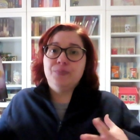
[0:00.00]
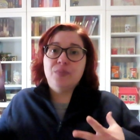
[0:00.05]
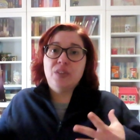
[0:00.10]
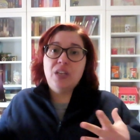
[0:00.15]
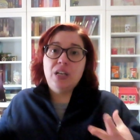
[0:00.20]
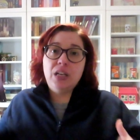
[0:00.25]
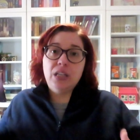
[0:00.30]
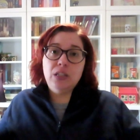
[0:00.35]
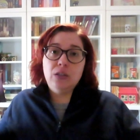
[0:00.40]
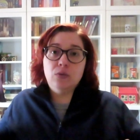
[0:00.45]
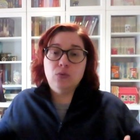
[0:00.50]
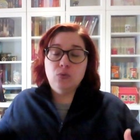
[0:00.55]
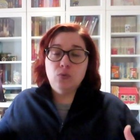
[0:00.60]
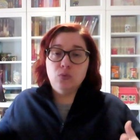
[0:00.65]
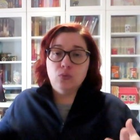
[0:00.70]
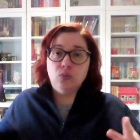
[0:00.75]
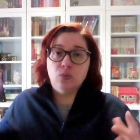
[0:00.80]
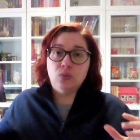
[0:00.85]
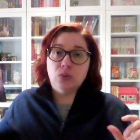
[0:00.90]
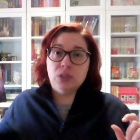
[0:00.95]
cada
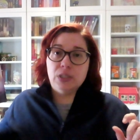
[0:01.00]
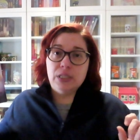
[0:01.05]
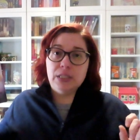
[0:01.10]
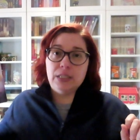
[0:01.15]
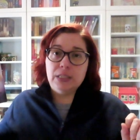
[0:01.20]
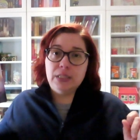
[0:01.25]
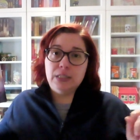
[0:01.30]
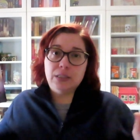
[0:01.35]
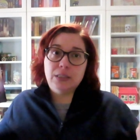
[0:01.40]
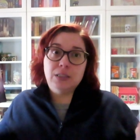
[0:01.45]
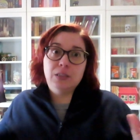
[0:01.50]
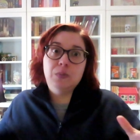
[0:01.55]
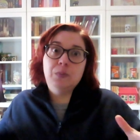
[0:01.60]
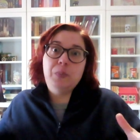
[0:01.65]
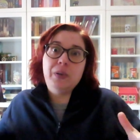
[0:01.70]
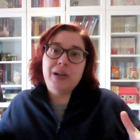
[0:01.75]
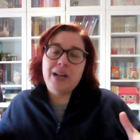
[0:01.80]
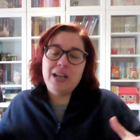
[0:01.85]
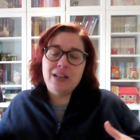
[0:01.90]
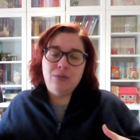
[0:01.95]
um
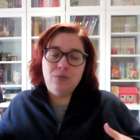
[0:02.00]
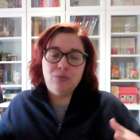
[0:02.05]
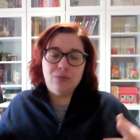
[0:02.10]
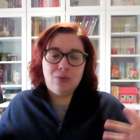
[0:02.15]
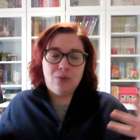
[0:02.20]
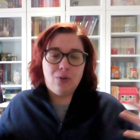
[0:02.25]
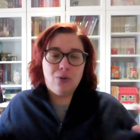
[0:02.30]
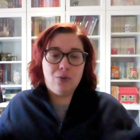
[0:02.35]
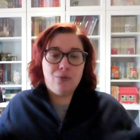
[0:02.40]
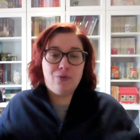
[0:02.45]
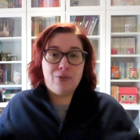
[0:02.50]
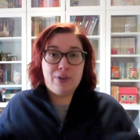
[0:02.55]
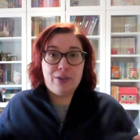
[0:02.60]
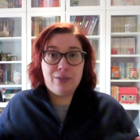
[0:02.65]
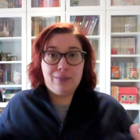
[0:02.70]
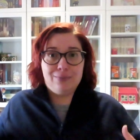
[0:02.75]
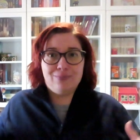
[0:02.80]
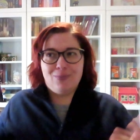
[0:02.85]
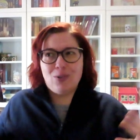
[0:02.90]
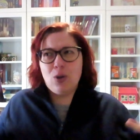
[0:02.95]
separado ao,
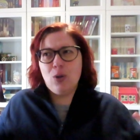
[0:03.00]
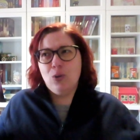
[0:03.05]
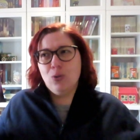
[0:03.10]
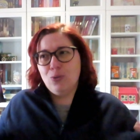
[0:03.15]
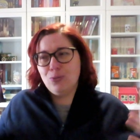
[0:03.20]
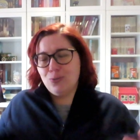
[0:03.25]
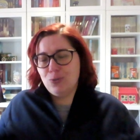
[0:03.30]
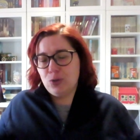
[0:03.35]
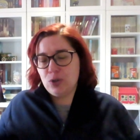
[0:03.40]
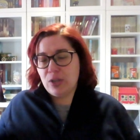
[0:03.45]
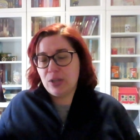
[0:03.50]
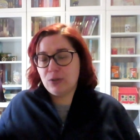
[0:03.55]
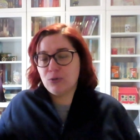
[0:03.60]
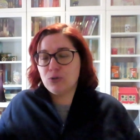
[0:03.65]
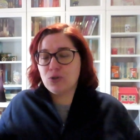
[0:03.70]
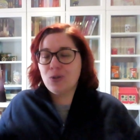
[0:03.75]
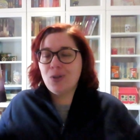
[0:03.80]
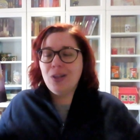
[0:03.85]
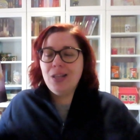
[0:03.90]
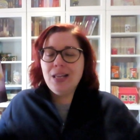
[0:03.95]
ao, longo dos
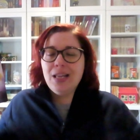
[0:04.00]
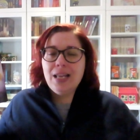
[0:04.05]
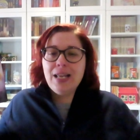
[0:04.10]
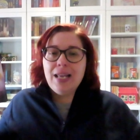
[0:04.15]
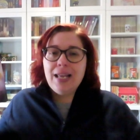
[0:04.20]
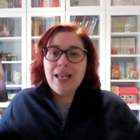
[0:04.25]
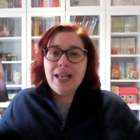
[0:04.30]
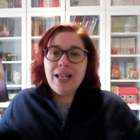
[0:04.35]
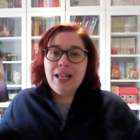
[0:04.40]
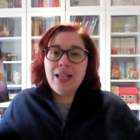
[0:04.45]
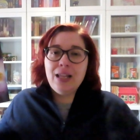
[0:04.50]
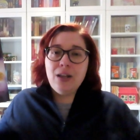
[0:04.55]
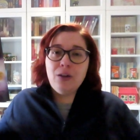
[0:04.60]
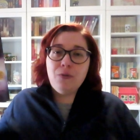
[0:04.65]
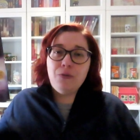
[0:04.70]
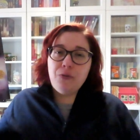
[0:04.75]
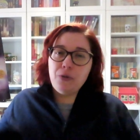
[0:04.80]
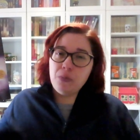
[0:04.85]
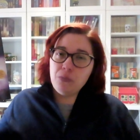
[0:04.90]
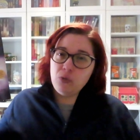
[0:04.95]
séculos.
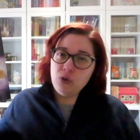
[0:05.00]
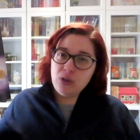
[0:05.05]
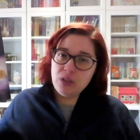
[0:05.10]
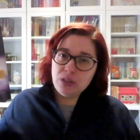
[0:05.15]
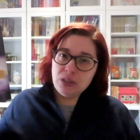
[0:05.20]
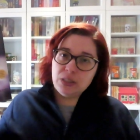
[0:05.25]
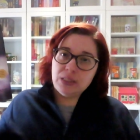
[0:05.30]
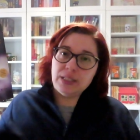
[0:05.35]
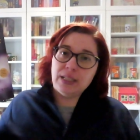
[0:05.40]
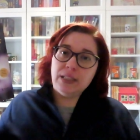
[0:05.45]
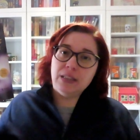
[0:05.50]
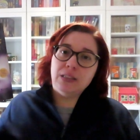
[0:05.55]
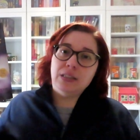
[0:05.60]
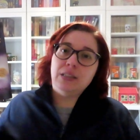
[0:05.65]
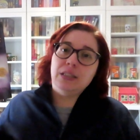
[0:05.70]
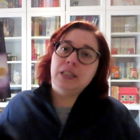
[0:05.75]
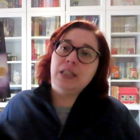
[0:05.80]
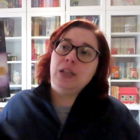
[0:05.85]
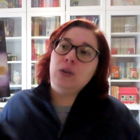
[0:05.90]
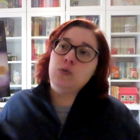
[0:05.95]
foi muito
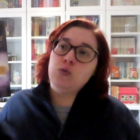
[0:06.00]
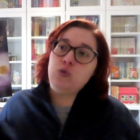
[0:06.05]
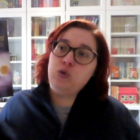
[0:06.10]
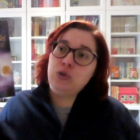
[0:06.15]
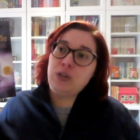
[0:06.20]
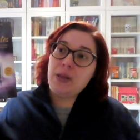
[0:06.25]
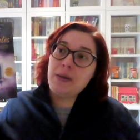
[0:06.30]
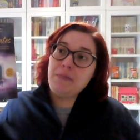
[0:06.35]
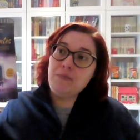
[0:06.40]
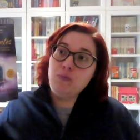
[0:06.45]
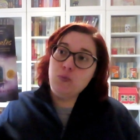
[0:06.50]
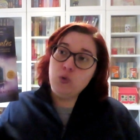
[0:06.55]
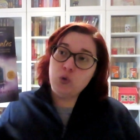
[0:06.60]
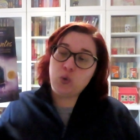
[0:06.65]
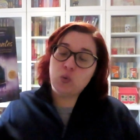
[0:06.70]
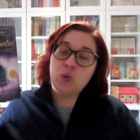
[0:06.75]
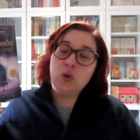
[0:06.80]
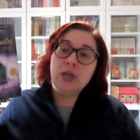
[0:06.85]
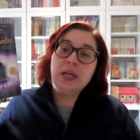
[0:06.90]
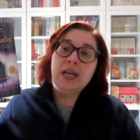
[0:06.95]
interessante, eu gostei
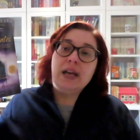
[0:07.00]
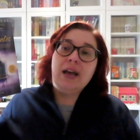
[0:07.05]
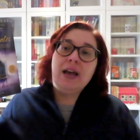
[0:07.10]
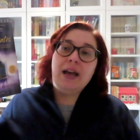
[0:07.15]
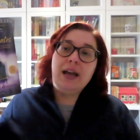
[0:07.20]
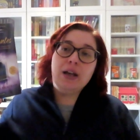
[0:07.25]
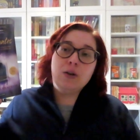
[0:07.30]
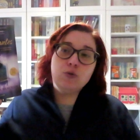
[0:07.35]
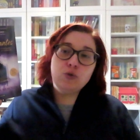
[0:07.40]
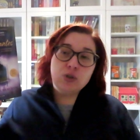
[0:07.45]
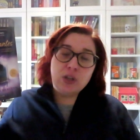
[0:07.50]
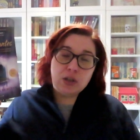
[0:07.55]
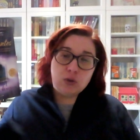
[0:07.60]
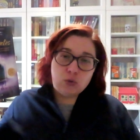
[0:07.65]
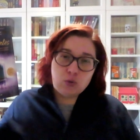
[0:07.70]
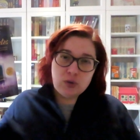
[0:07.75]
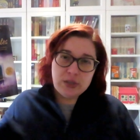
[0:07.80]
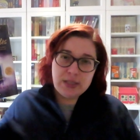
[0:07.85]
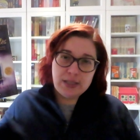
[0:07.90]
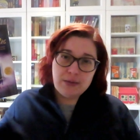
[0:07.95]
muito. Uh, gostei de
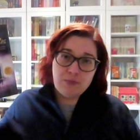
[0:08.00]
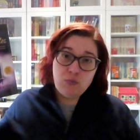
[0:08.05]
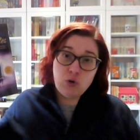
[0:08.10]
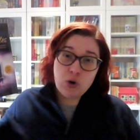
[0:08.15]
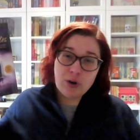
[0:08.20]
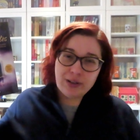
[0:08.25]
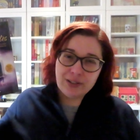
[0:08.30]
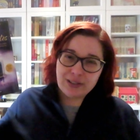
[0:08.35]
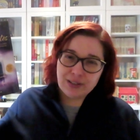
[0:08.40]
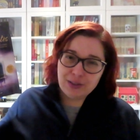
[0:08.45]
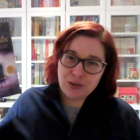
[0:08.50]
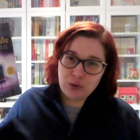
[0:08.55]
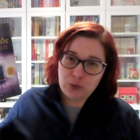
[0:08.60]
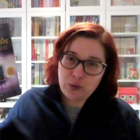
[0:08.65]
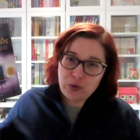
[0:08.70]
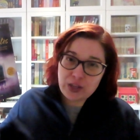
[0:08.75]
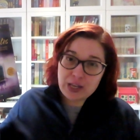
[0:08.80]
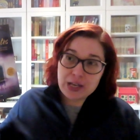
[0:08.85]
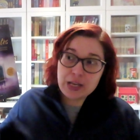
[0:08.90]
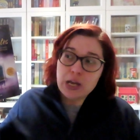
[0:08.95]
conhecer melhor a
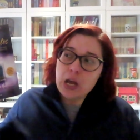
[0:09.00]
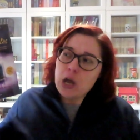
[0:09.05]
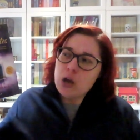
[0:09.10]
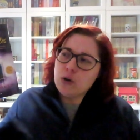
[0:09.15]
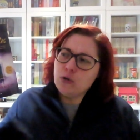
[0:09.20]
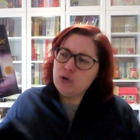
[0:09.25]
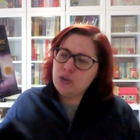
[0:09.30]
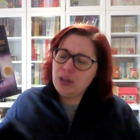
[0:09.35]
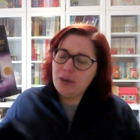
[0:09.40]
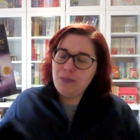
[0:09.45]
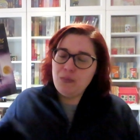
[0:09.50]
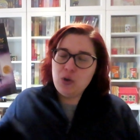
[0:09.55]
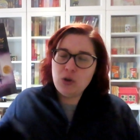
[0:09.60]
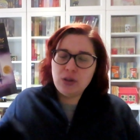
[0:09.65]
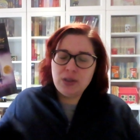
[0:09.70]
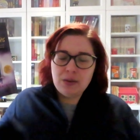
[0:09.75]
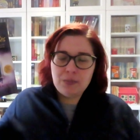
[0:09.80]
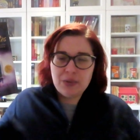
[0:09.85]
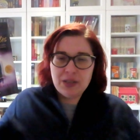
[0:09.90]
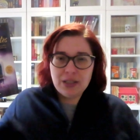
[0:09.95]
Sofia. Gostei,
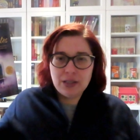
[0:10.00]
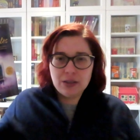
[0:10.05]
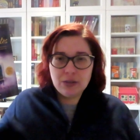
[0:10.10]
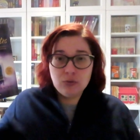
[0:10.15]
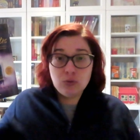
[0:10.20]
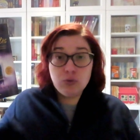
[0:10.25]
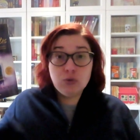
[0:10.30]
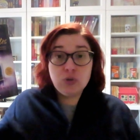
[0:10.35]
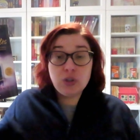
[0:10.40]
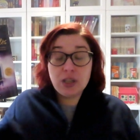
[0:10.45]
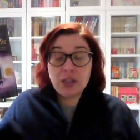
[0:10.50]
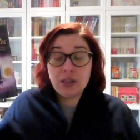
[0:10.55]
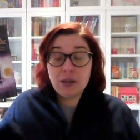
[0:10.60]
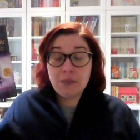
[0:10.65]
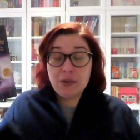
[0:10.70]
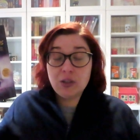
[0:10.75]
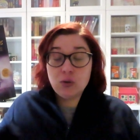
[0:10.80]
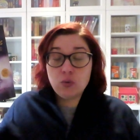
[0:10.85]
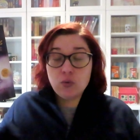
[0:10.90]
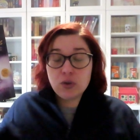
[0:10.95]
melhor também, gostei
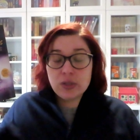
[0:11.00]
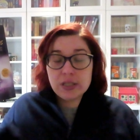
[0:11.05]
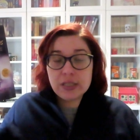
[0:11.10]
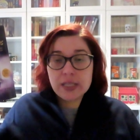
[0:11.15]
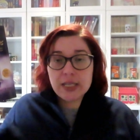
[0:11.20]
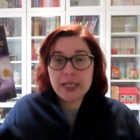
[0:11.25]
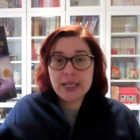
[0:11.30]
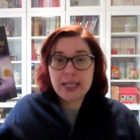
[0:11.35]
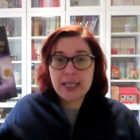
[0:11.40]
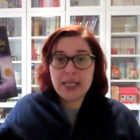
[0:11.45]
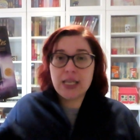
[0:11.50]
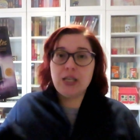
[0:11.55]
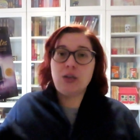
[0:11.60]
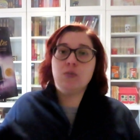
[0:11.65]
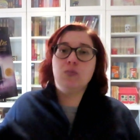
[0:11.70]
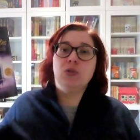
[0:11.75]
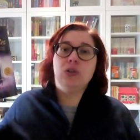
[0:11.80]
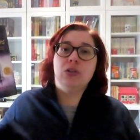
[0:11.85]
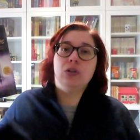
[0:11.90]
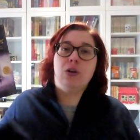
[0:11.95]
também de conhecer aqui
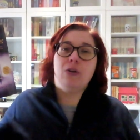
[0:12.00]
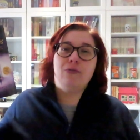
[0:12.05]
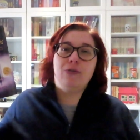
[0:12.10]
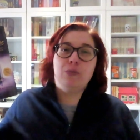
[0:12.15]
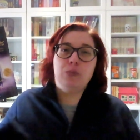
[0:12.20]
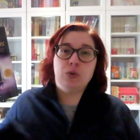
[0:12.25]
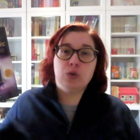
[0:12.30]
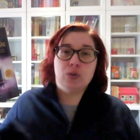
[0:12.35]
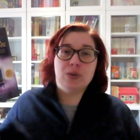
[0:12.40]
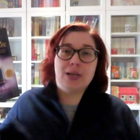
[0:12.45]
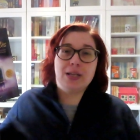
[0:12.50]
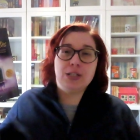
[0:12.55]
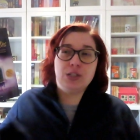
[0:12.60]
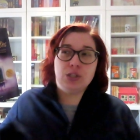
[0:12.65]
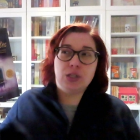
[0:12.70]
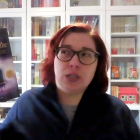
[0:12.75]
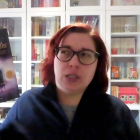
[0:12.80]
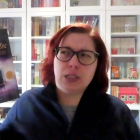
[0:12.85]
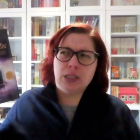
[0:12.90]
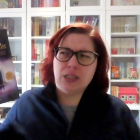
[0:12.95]
uma nova
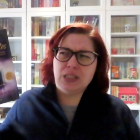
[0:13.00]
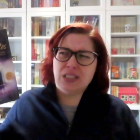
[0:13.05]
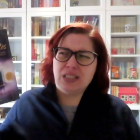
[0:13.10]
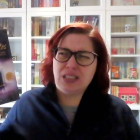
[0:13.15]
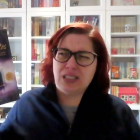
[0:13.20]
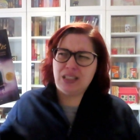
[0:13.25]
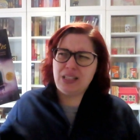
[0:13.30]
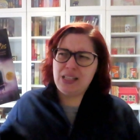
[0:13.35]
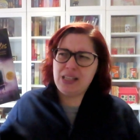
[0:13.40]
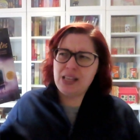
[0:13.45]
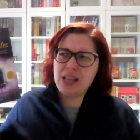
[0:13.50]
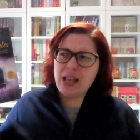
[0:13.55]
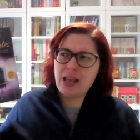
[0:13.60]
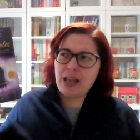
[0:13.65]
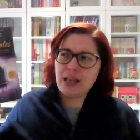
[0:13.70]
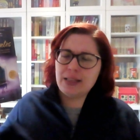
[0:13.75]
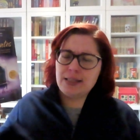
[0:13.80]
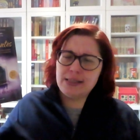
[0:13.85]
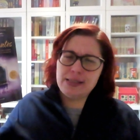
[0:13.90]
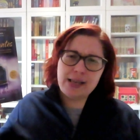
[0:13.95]
personagem que
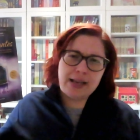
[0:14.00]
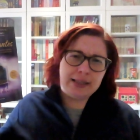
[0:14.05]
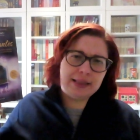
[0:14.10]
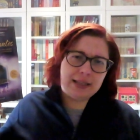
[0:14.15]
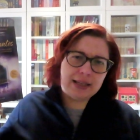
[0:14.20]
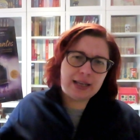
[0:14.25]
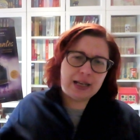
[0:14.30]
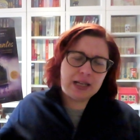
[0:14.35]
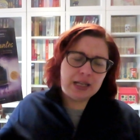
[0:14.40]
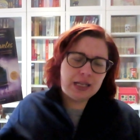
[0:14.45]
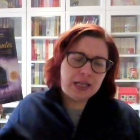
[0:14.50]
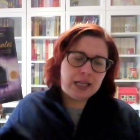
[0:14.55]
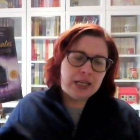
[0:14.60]
é asiática